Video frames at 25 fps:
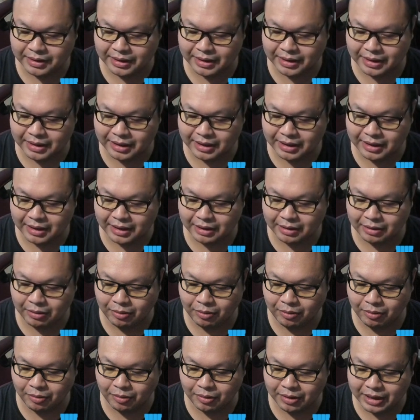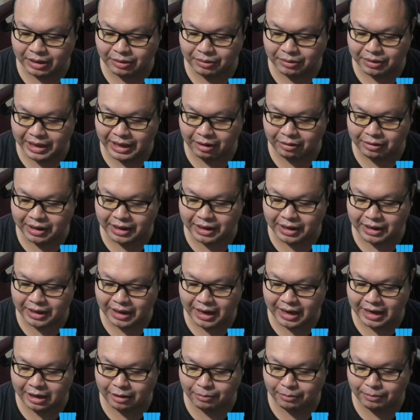เออโอ้โห เขียวๆนี่
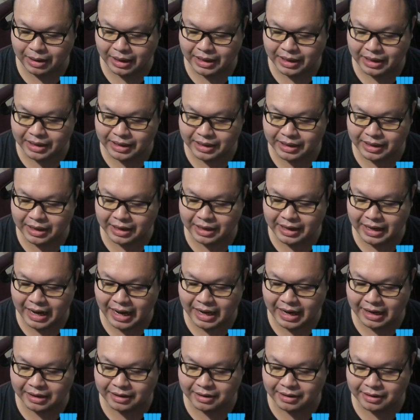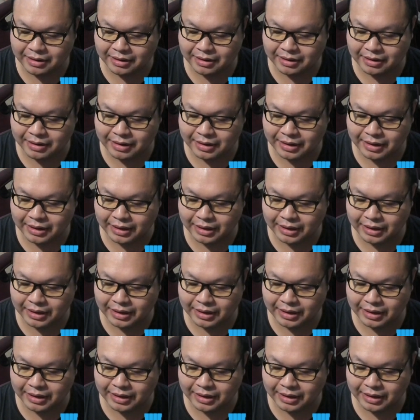ให้เรามาเยอะแยะเลย